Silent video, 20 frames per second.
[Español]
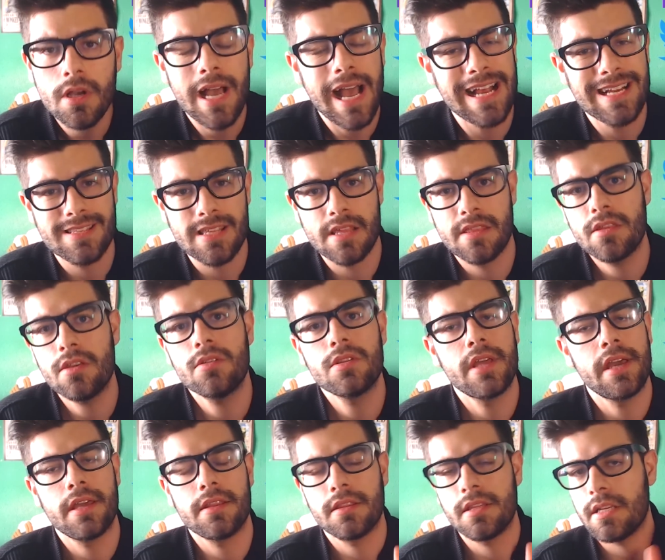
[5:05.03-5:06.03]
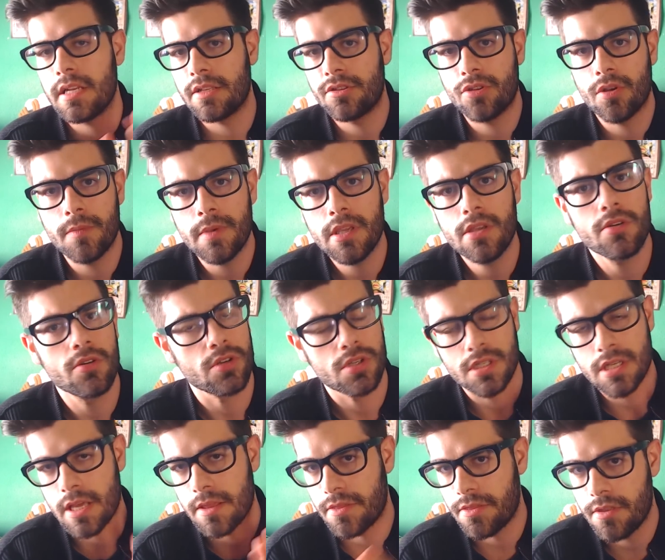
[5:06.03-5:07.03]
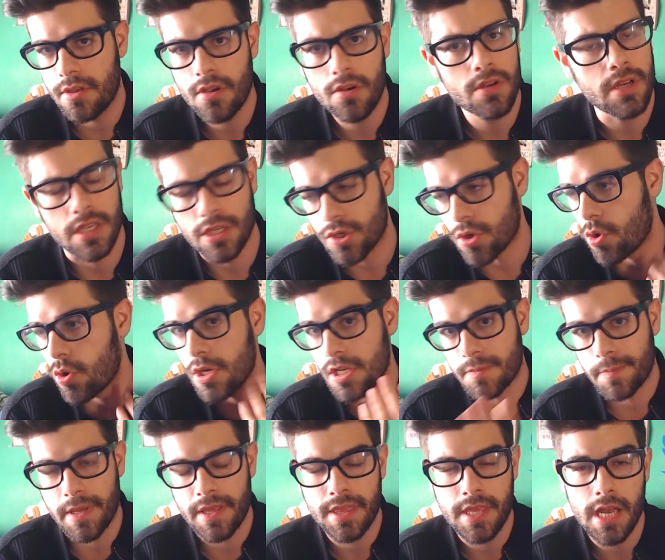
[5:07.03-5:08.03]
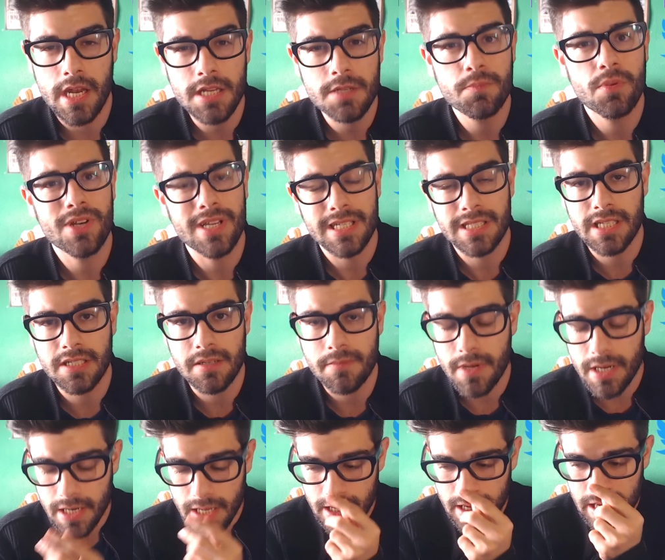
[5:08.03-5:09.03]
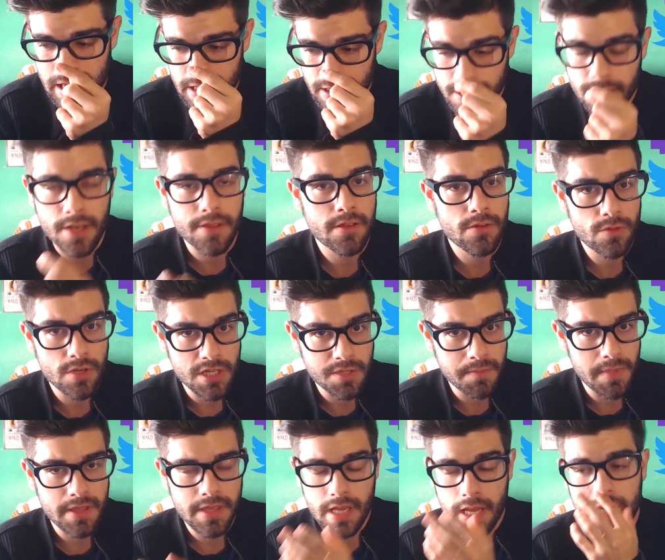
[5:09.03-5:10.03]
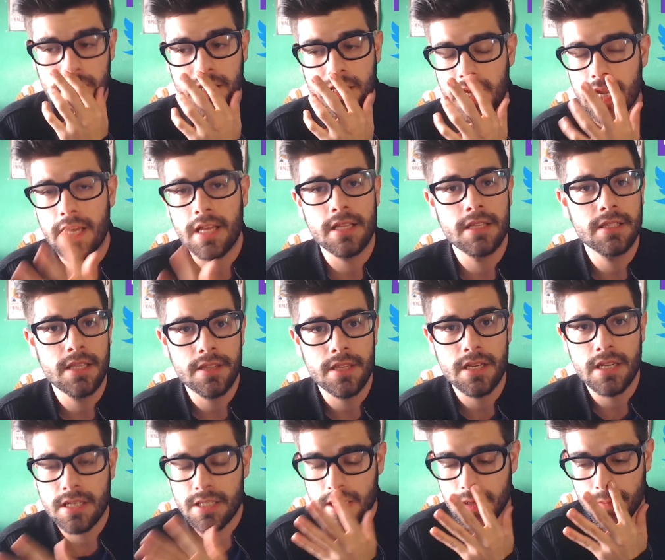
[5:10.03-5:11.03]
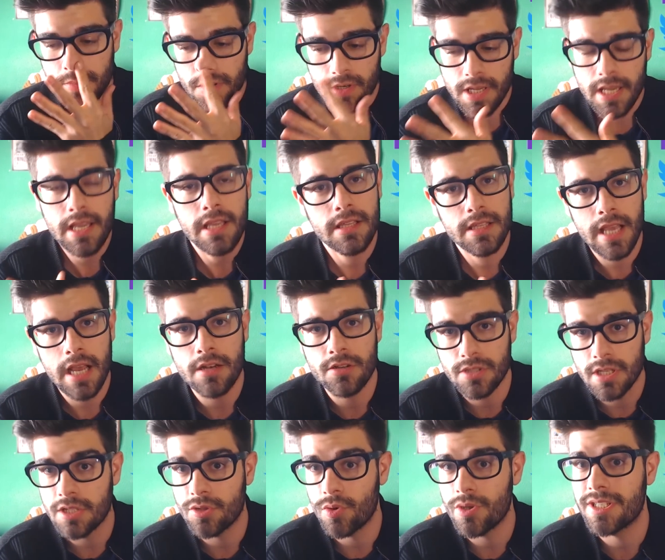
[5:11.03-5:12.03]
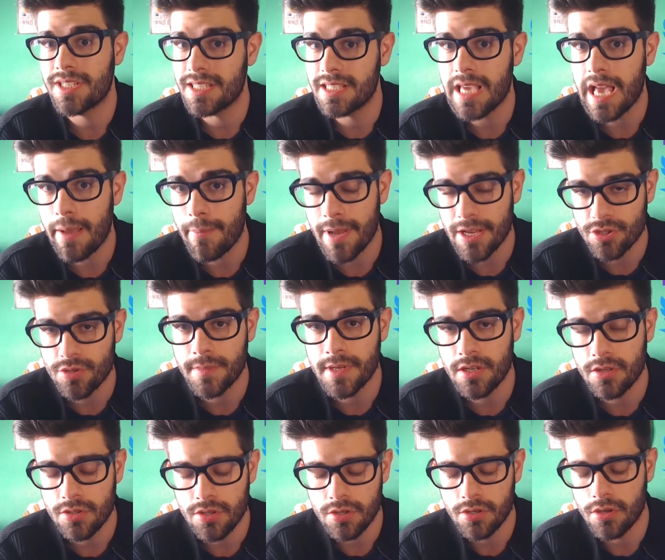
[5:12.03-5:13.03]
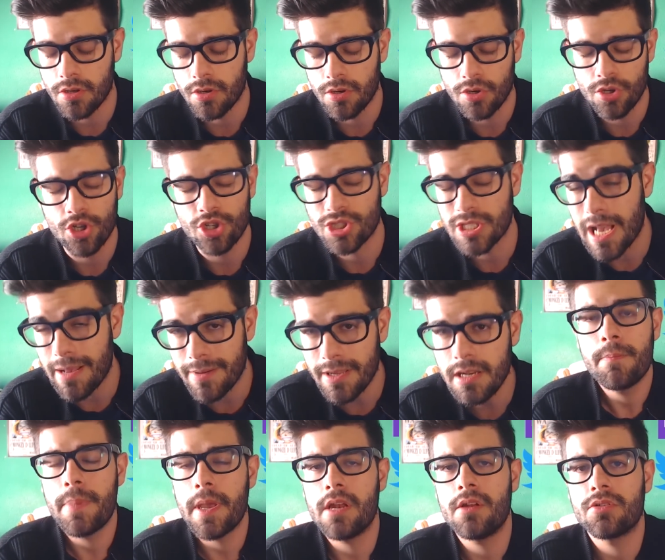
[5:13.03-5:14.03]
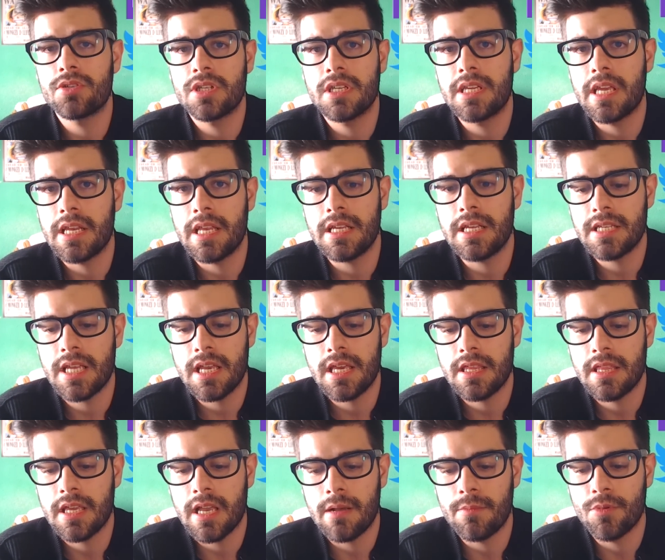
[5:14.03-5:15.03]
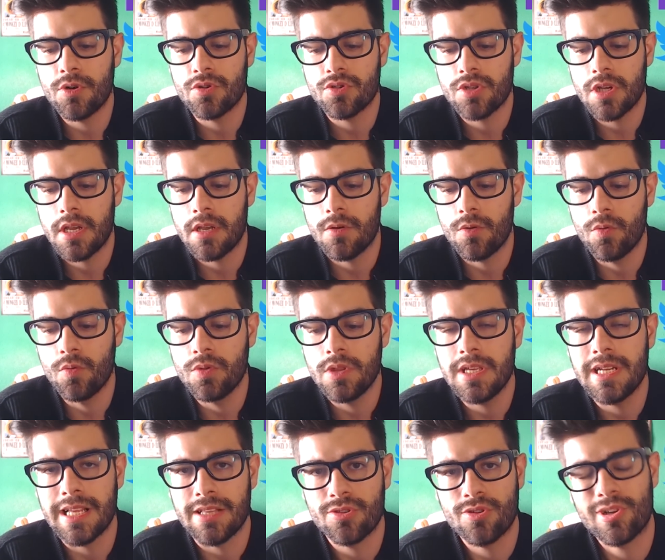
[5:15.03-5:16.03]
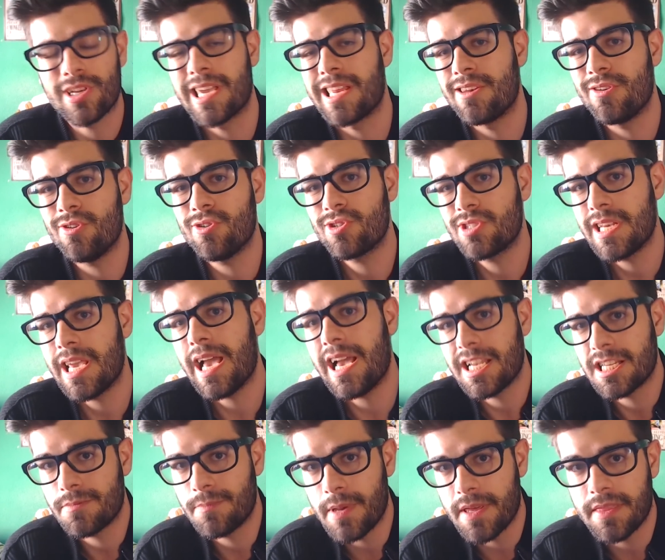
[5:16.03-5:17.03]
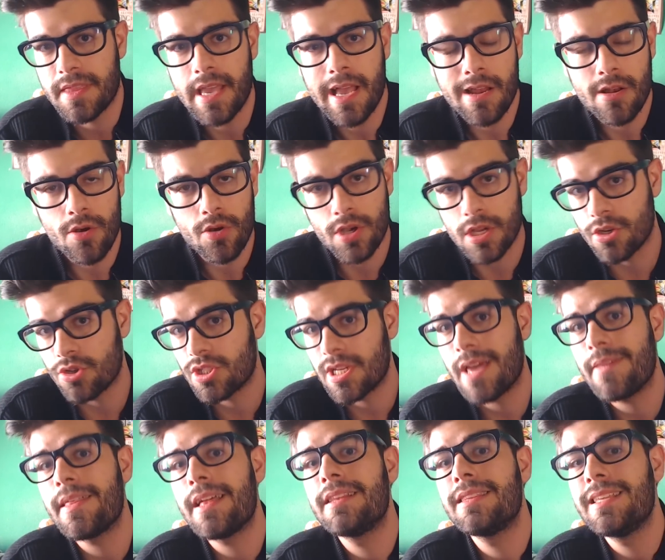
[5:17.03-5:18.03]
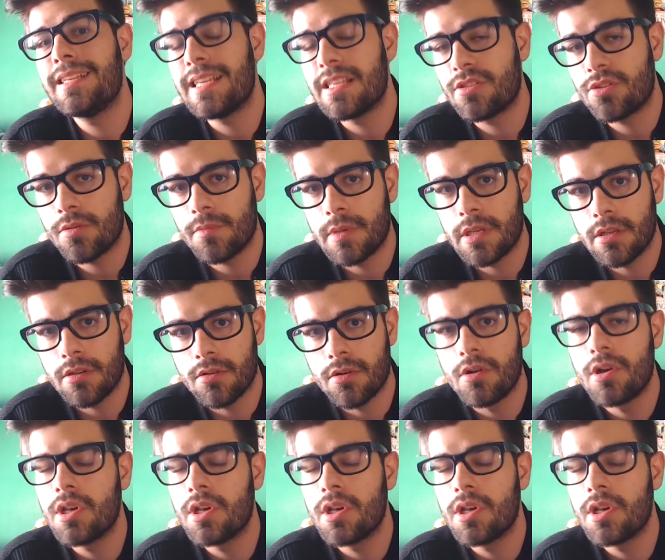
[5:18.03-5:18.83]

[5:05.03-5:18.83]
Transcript: a excepción de directo domingo, secciones o especiales, porque esta semana quiero hacer un especial ya entenderéis el porqué, ya los de Twitch ya más o menos lo, saben, pero si queréis, eh, digamos, eh, un directo que no sea especial o que no sea del directo domingo